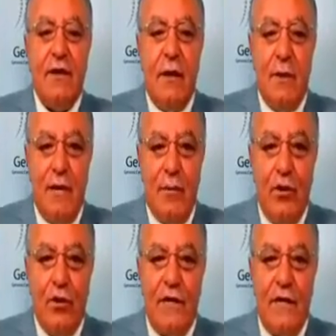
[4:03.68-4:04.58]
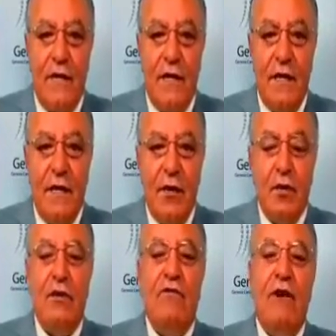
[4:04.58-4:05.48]
نظامنا المهترئ
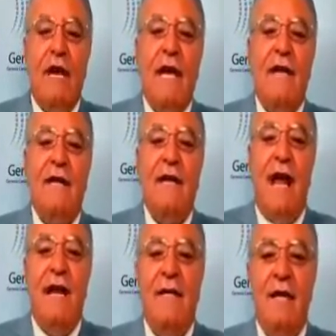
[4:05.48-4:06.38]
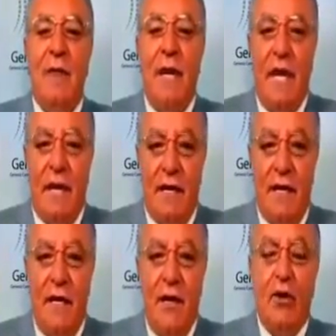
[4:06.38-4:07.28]
اضيف الينا تحدي
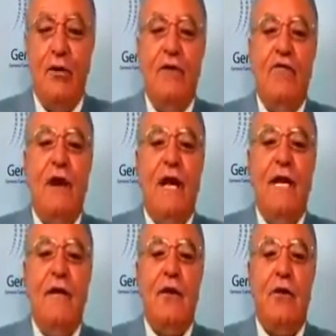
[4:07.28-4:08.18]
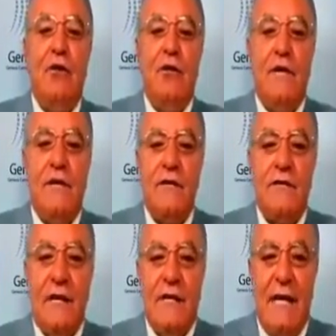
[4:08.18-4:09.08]
المناخ نعم. أضيف إلينا الركود
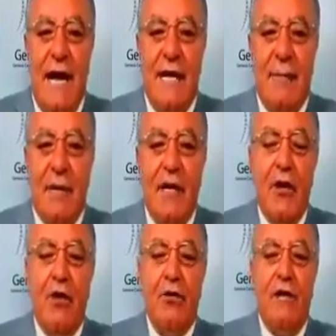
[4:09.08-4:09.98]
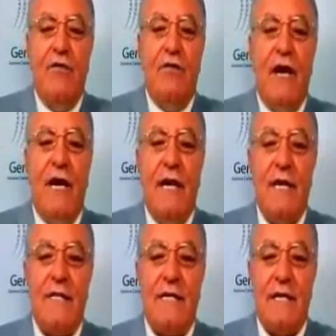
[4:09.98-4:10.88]
الاقتصادي العالمي م. أضيف
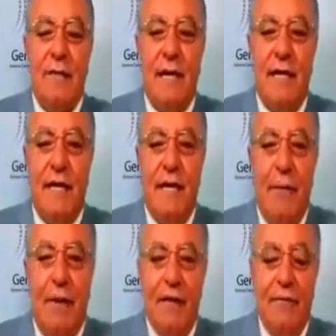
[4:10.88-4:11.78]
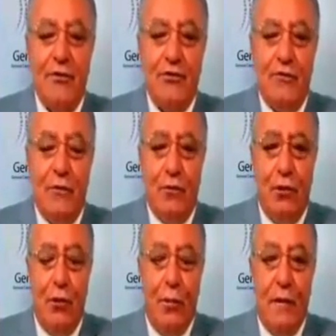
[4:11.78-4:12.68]
إلينا الصدمات اللي عمالنا بنشوفها
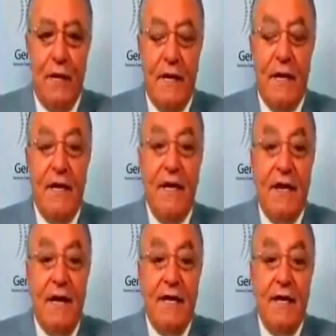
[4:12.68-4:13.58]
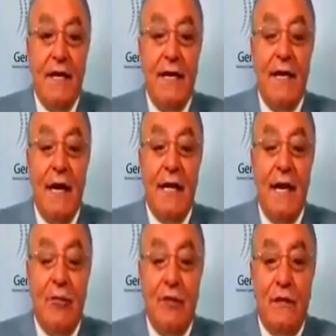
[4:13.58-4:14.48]
كل يوم إذا
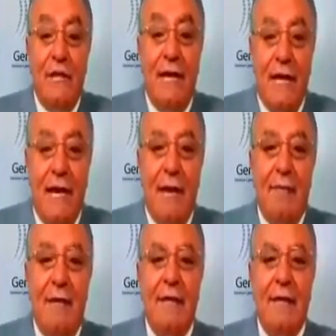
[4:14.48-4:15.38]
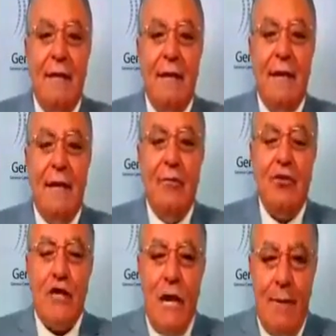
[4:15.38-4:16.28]
لابد لنا من
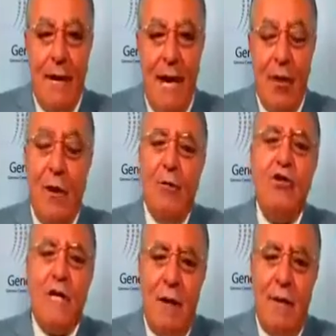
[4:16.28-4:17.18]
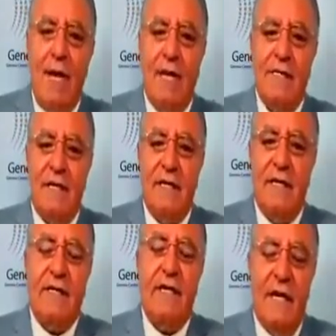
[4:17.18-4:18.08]
المجابهة والمجابهة
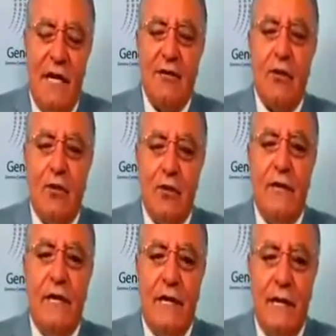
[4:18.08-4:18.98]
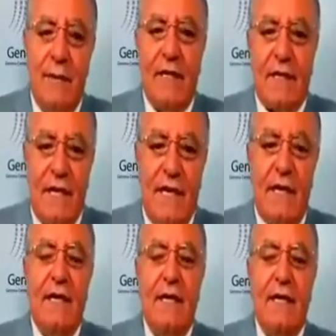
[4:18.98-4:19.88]
سيدتي طيب. لا تكون سنتحدث